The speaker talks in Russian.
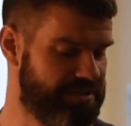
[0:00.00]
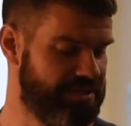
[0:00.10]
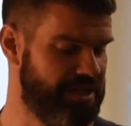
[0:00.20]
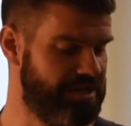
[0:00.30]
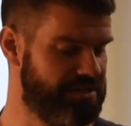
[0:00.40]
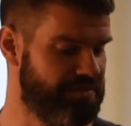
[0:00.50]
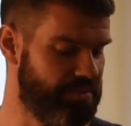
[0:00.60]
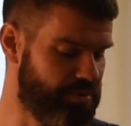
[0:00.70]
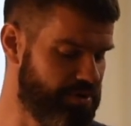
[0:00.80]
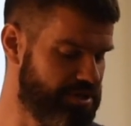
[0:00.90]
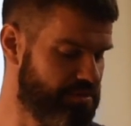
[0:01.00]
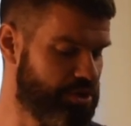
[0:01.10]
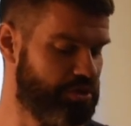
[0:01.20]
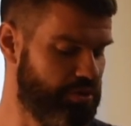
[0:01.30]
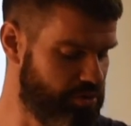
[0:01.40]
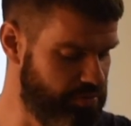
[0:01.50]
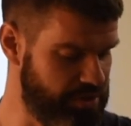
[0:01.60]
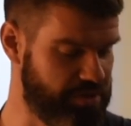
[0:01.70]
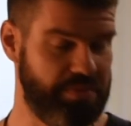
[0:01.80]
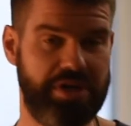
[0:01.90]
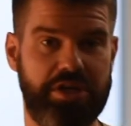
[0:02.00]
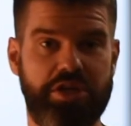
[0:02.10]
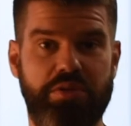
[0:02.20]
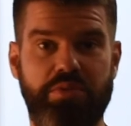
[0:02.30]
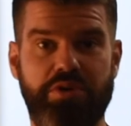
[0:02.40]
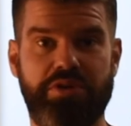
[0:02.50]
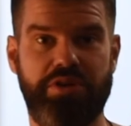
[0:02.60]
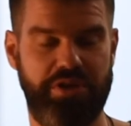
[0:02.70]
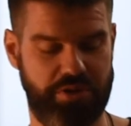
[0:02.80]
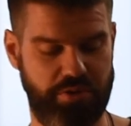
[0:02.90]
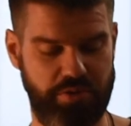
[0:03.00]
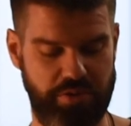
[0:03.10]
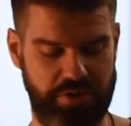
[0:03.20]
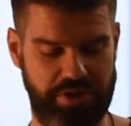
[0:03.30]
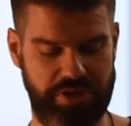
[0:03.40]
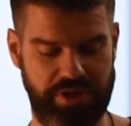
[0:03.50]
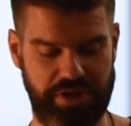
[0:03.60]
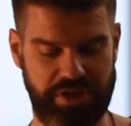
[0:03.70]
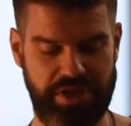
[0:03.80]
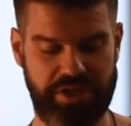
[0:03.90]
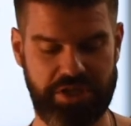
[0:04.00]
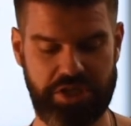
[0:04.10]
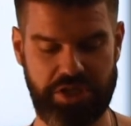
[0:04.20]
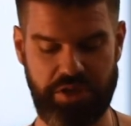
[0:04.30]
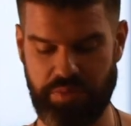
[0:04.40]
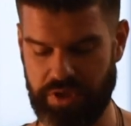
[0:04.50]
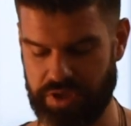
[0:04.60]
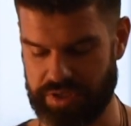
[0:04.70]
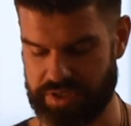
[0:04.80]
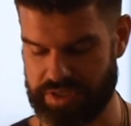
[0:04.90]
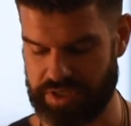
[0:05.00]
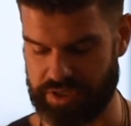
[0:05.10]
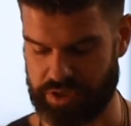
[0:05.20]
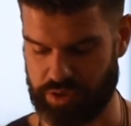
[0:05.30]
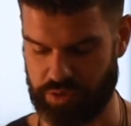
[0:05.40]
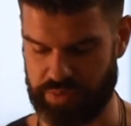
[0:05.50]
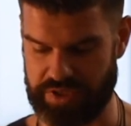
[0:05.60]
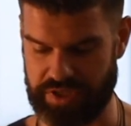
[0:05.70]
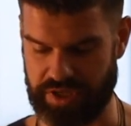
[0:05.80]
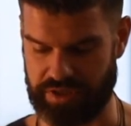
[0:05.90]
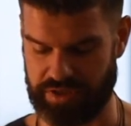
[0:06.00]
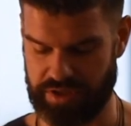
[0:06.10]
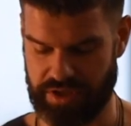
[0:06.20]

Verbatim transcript: задались вопросом, что купить, Marshall Mod EQ или JBL C150